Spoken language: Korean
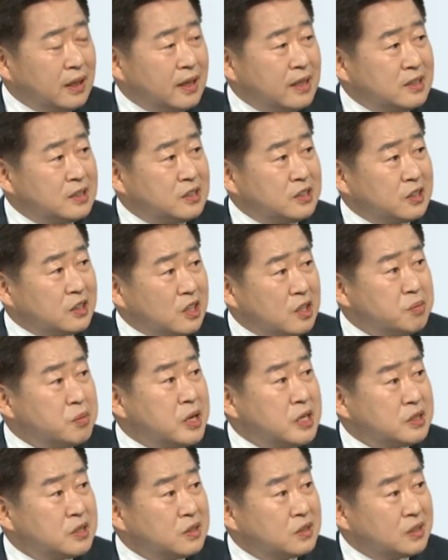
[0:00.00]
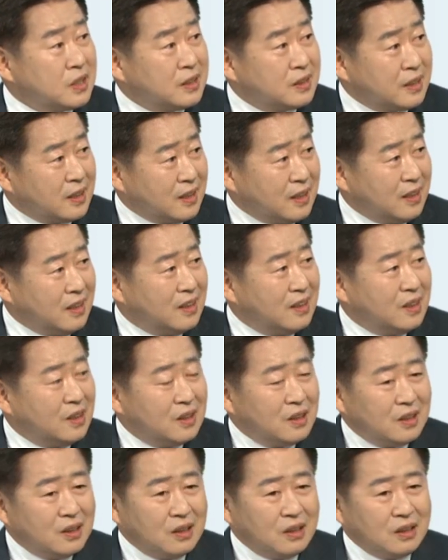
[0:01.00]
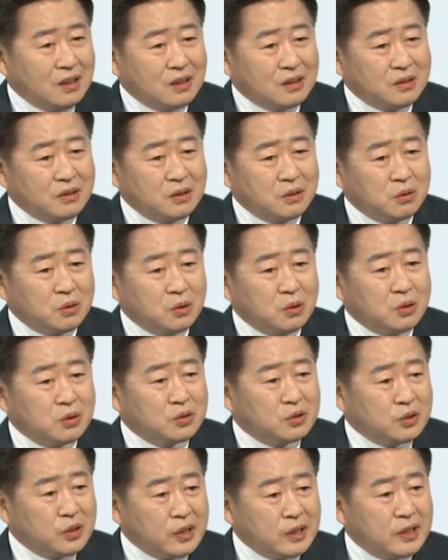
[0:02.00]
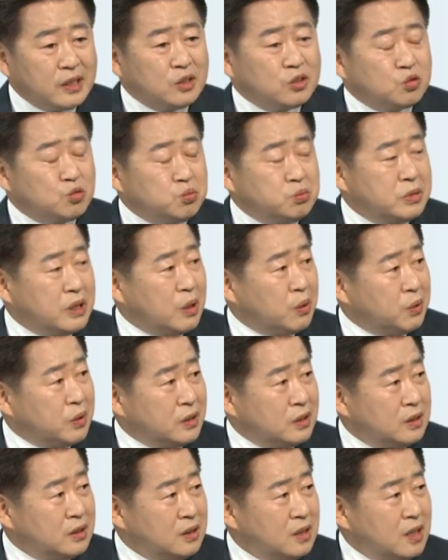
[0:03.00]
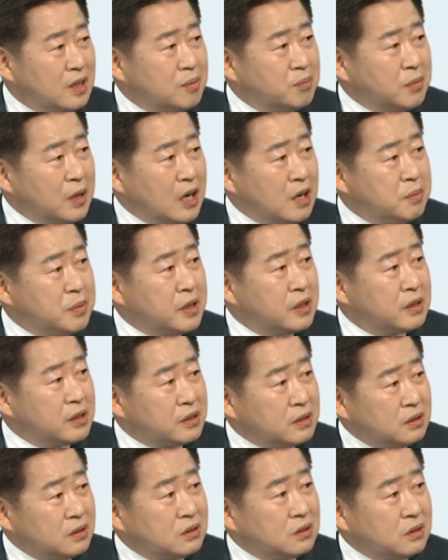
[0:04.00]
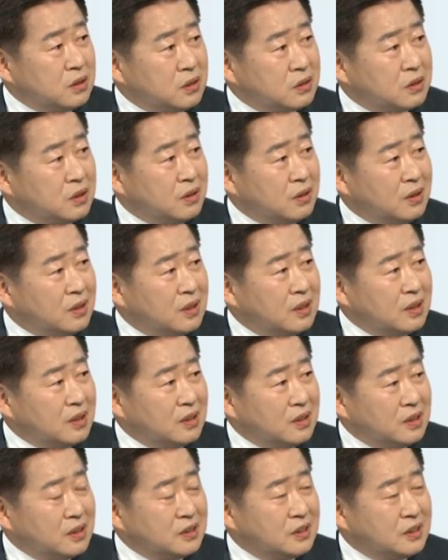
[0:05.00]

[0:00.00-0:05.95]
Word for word: ICC 컨벤션 센터 어, 그리고 최근에 준비하고 있는 800억을 들여서 어,